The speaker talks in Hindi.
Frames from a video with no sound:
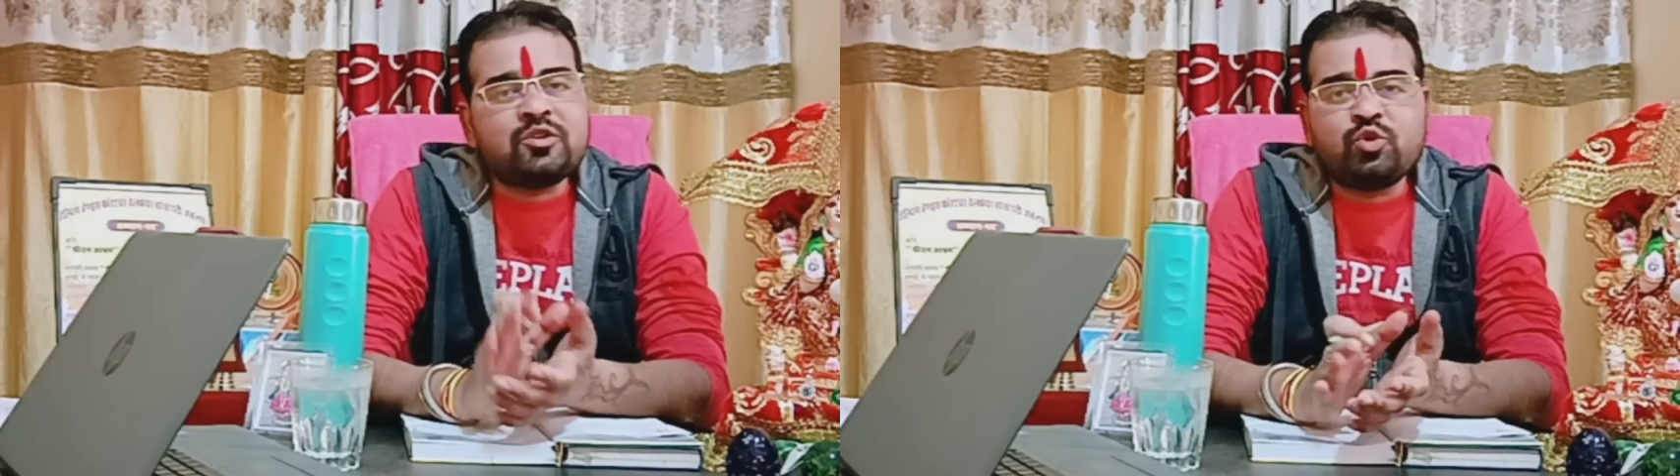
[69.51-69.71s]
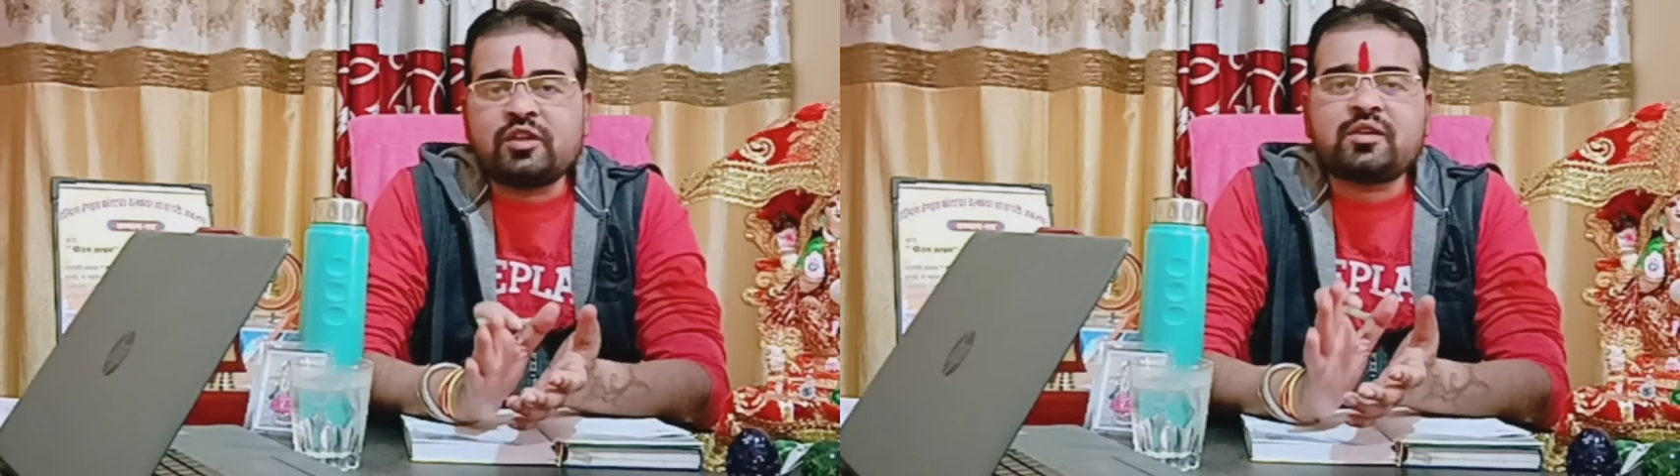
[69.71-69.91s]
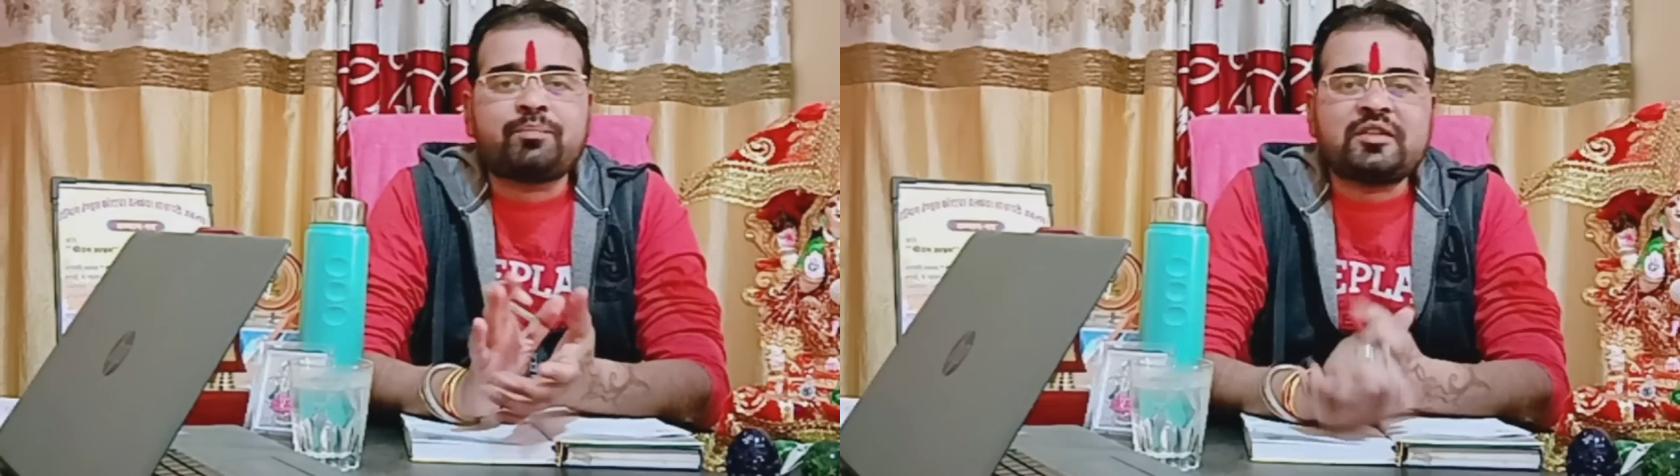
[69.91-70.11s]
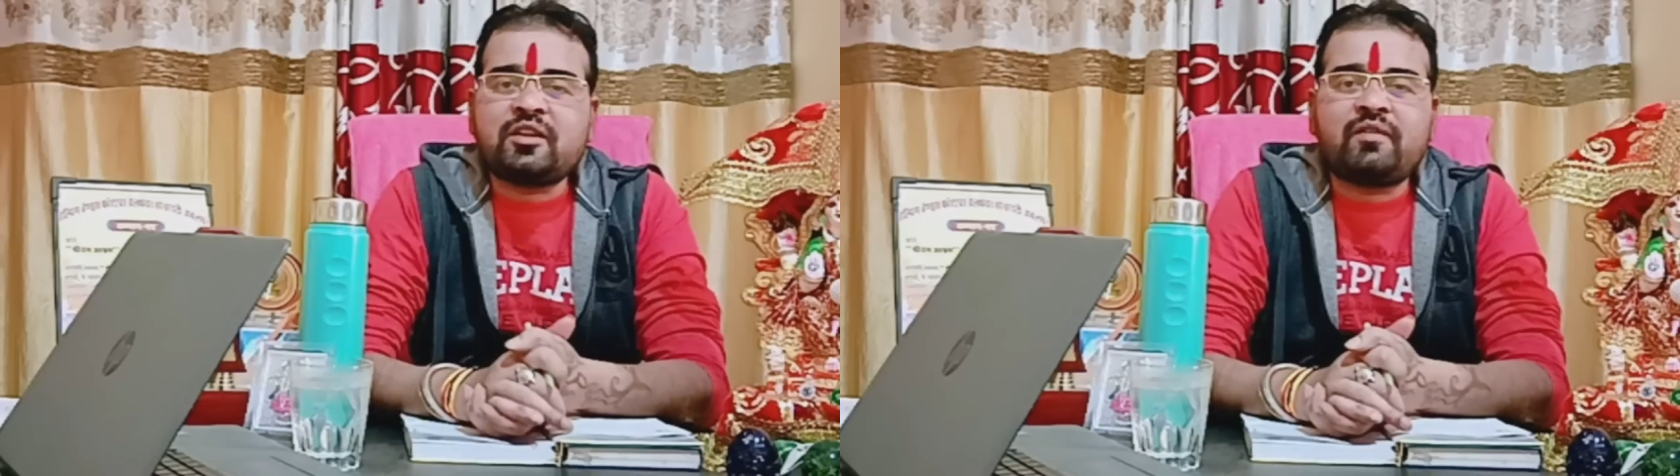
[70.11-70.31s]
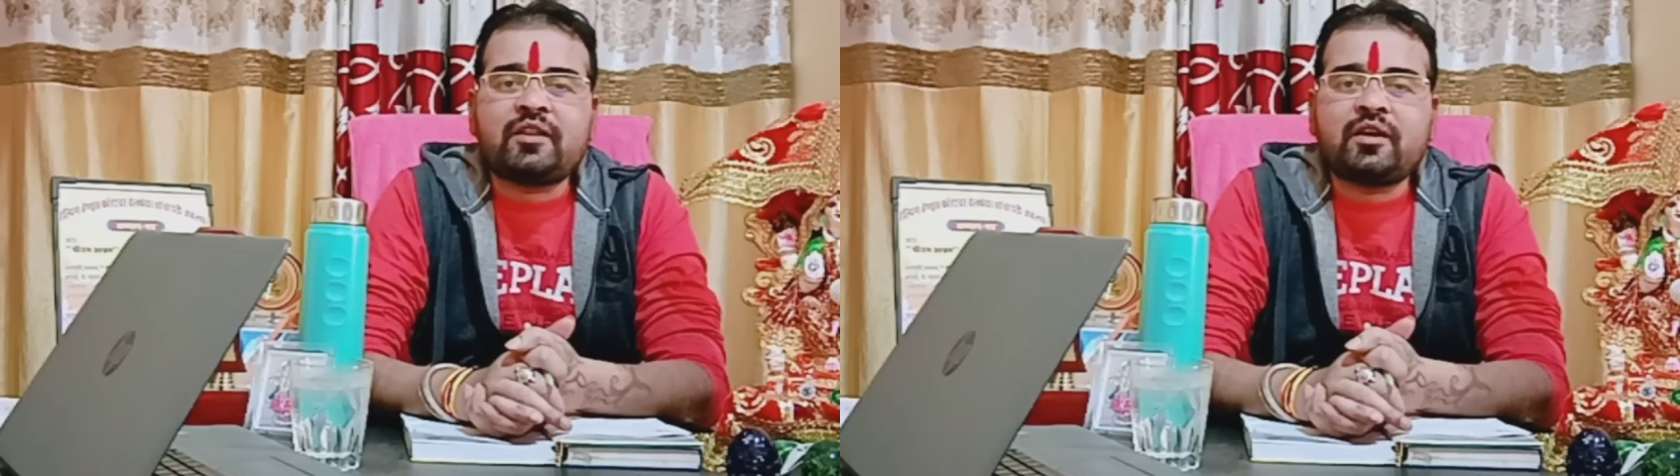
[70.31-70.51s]
जूते चप्पल
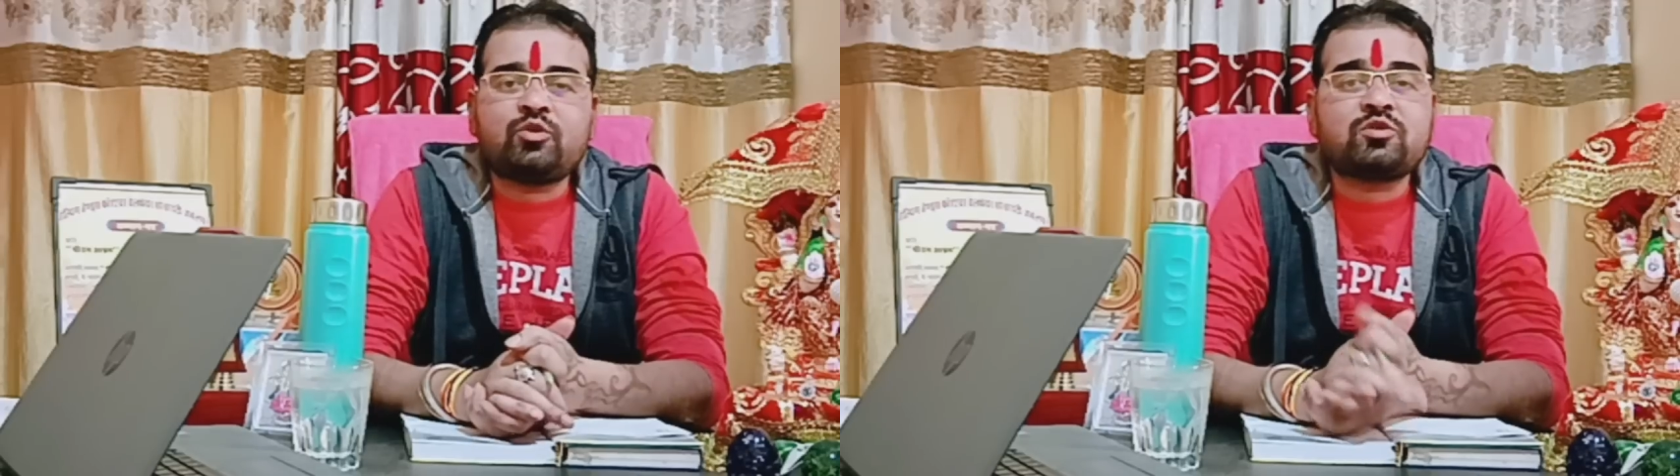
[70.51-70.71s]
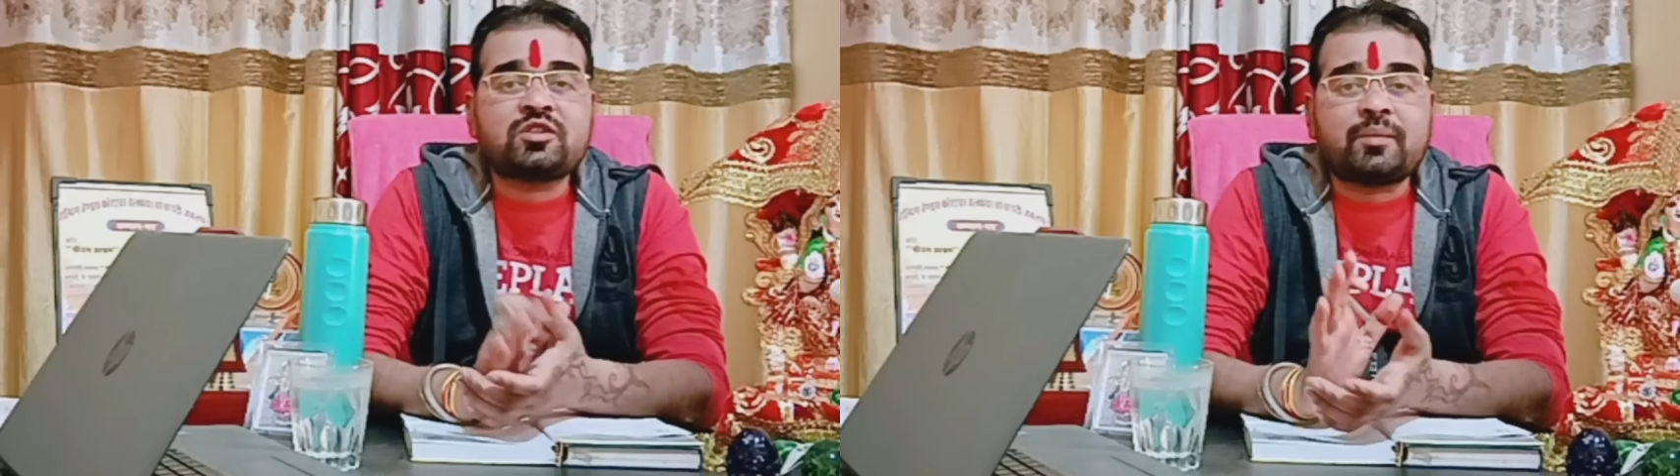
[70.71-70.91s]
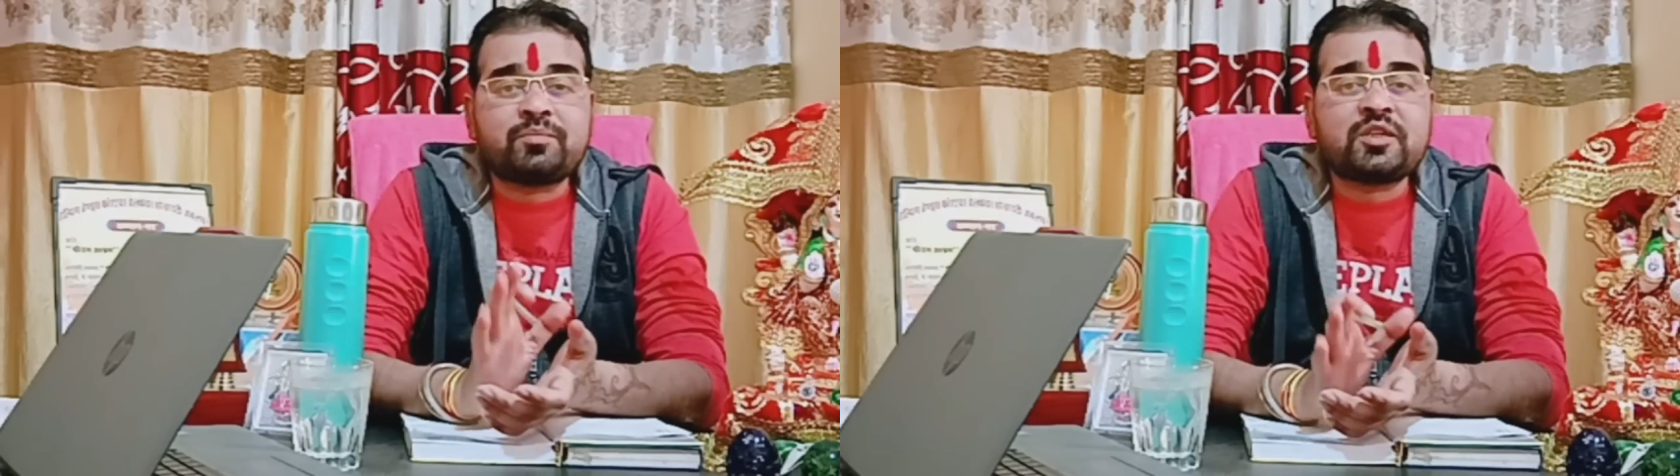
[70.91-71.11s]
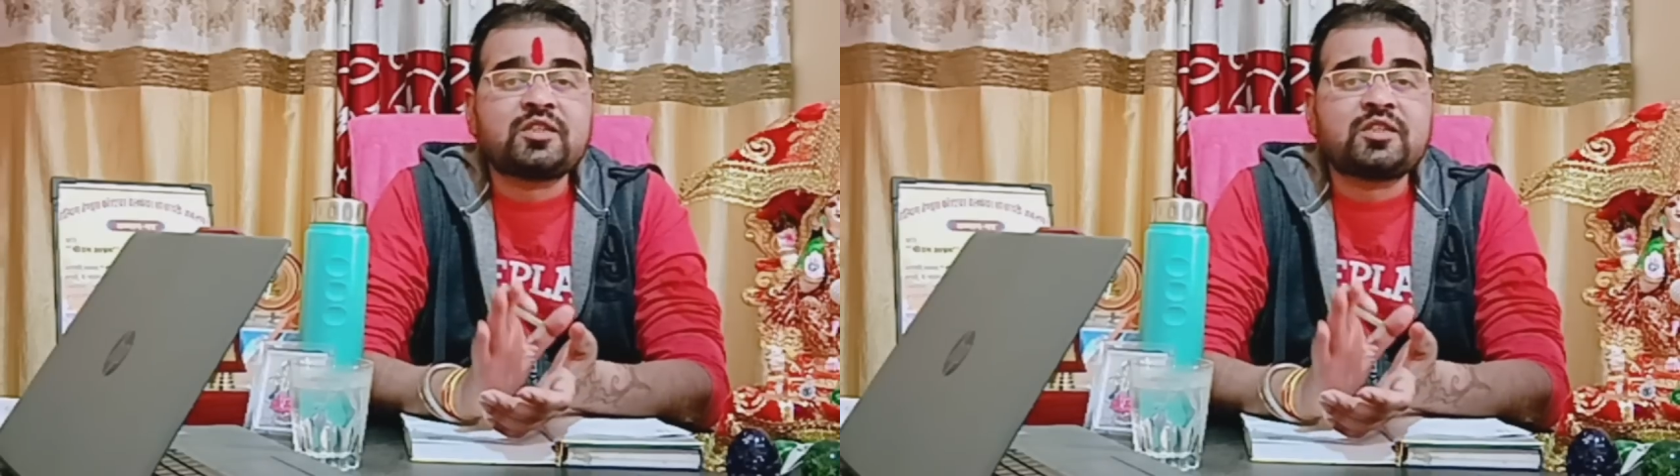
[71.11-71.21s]
सिलवाता है तो सबसे